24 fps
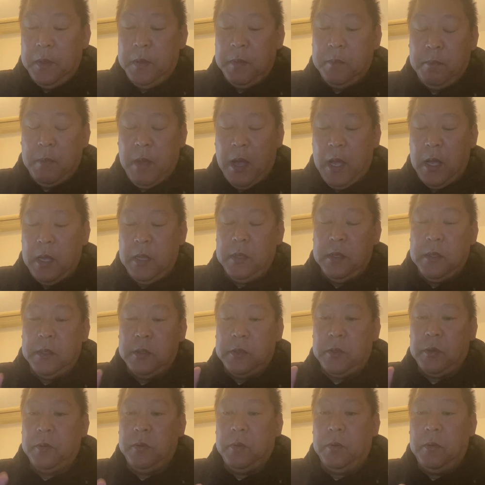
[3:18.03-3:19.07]
まあ、
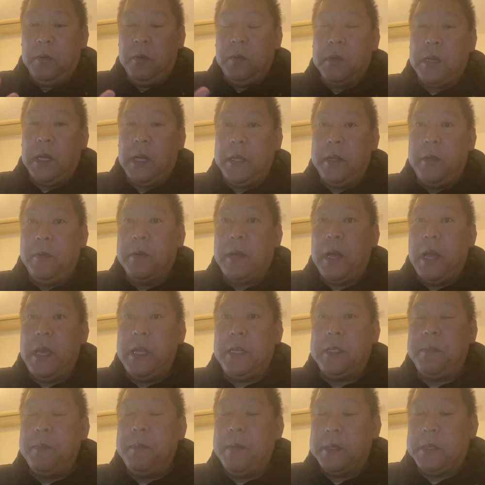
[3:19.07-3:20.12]
そのお金を
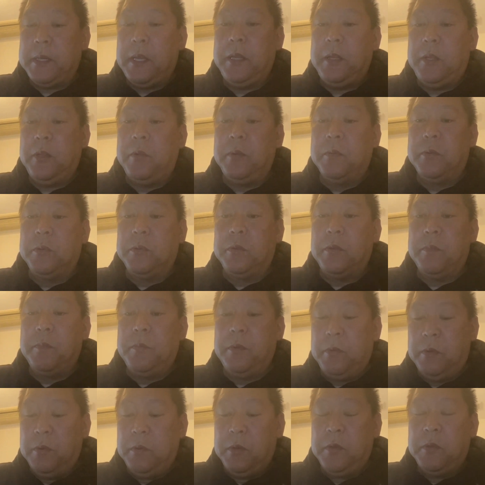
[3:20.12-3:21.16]
返しませんということ
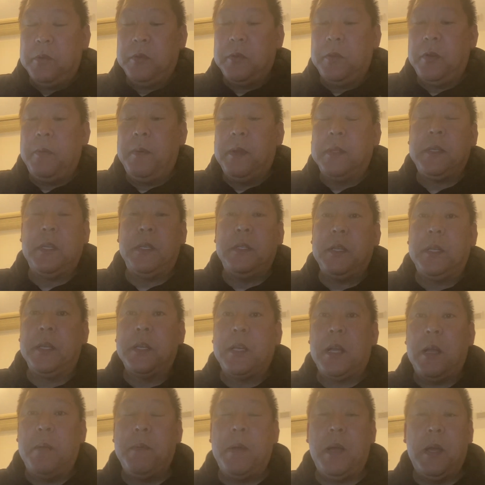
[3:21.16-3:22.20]
も、それは全然
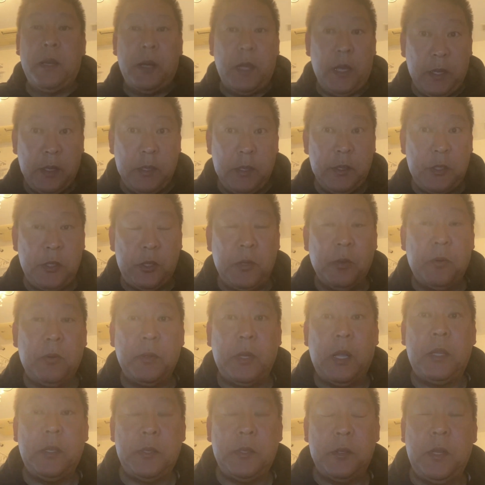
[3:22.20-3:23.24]
構わない主張
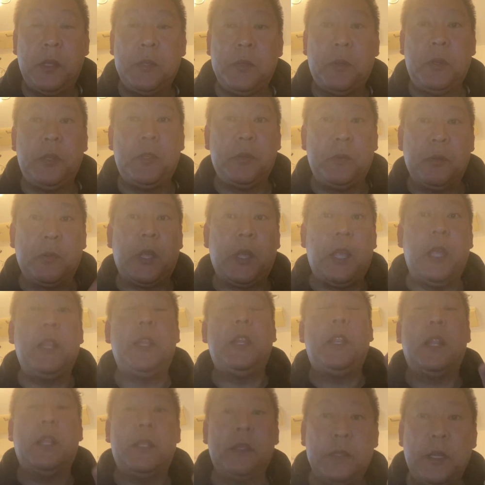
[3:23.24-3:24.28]
なんですね。それぞれの権
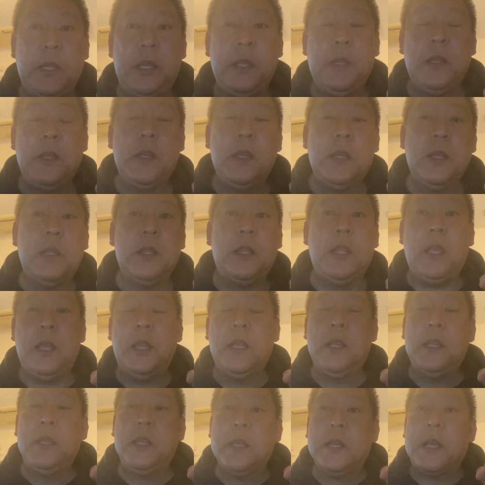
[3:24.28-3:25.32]
利なんですね。
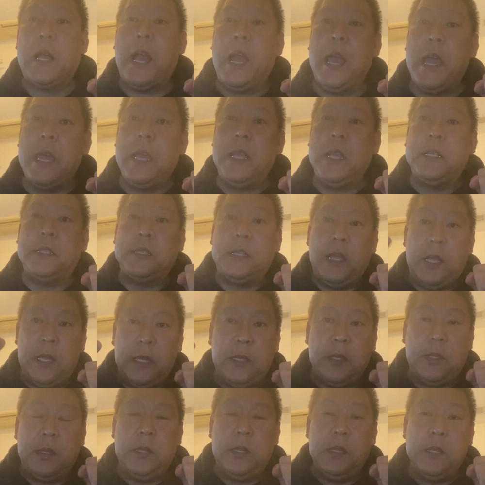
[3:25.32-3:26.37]
で、返
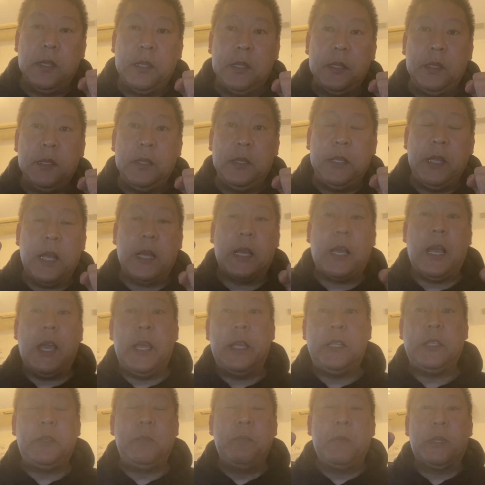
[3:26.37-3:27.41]
せ、いや
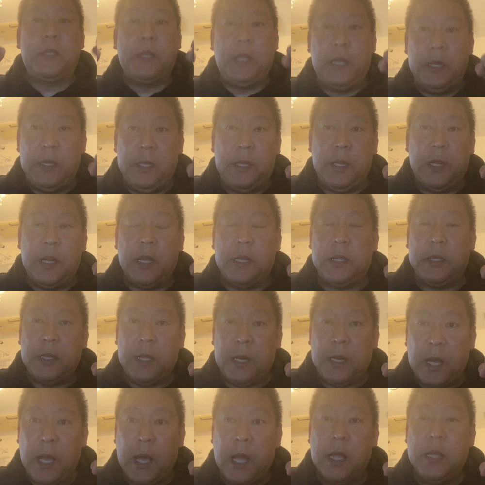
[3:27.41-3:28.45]
返しませんってなっ
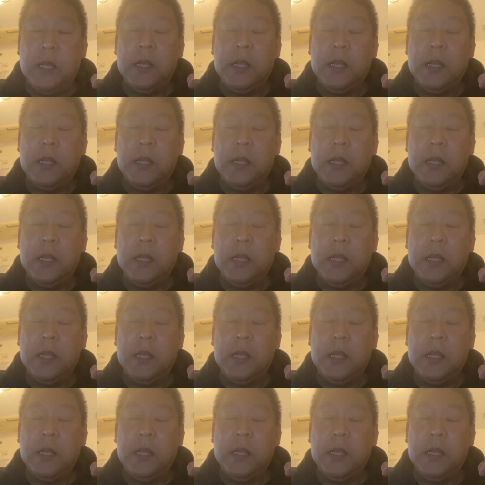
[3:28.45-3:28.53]
たら、